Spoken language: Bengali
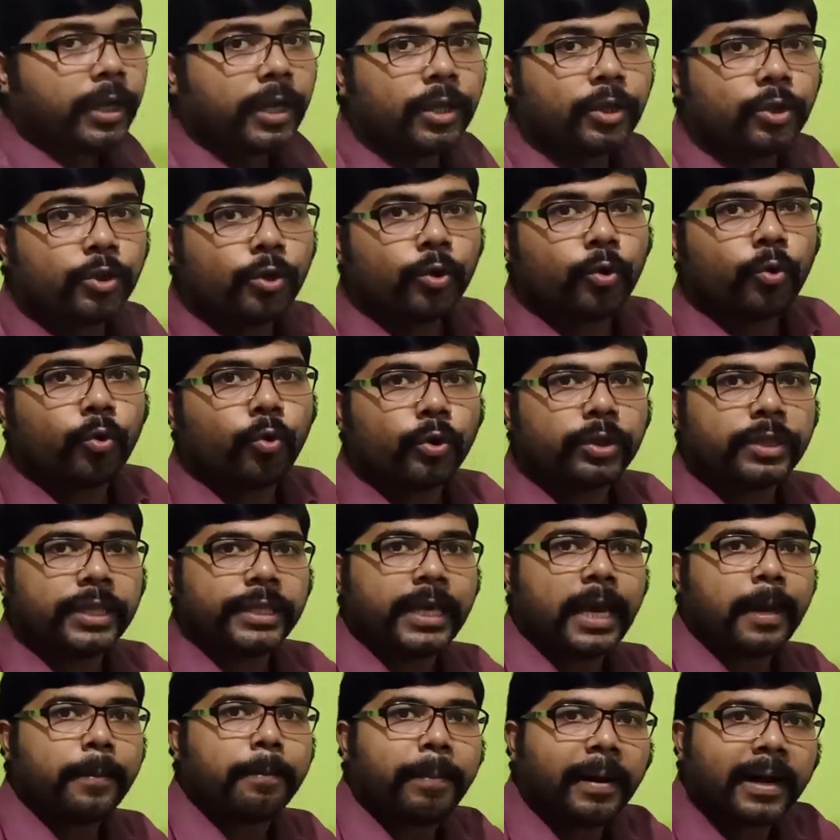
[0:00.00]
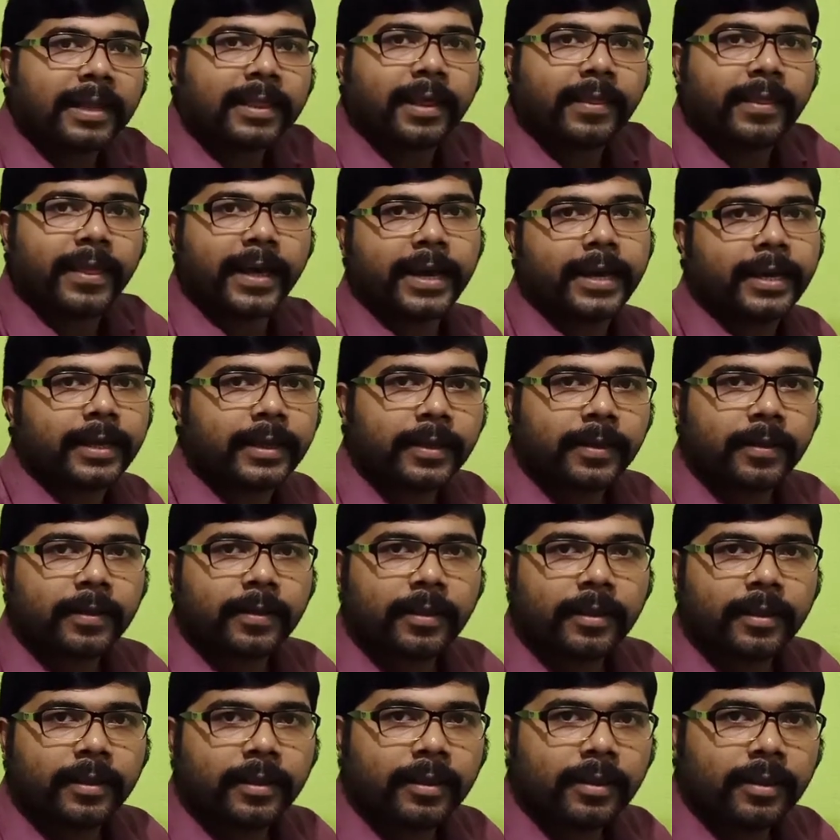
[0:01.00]
কিন্তু গতিকে বাধা দেয়
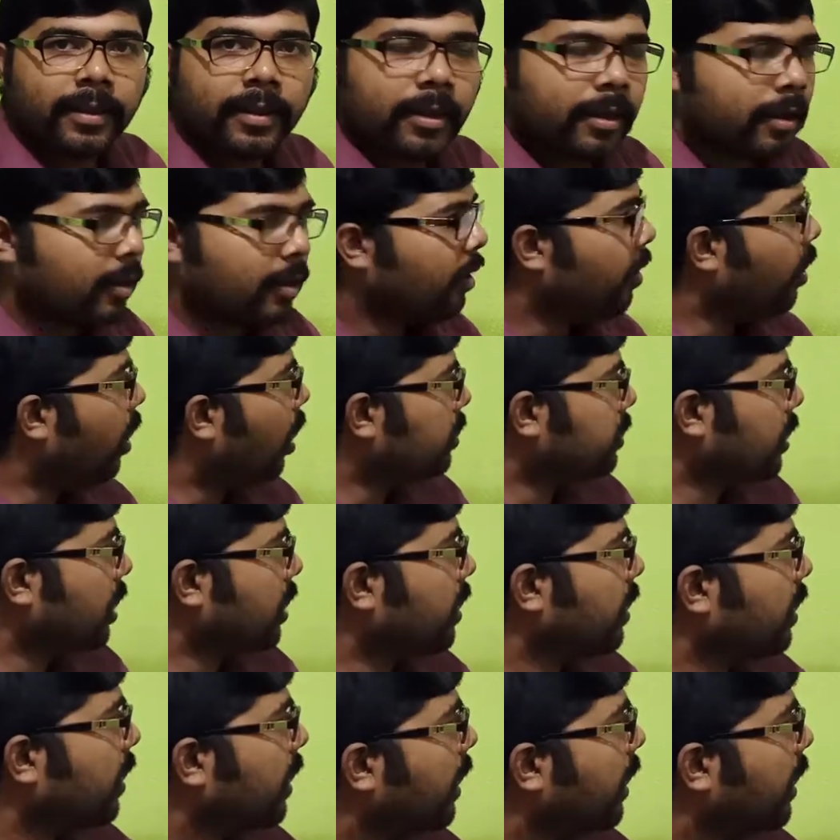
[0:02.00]
অর্থাৎ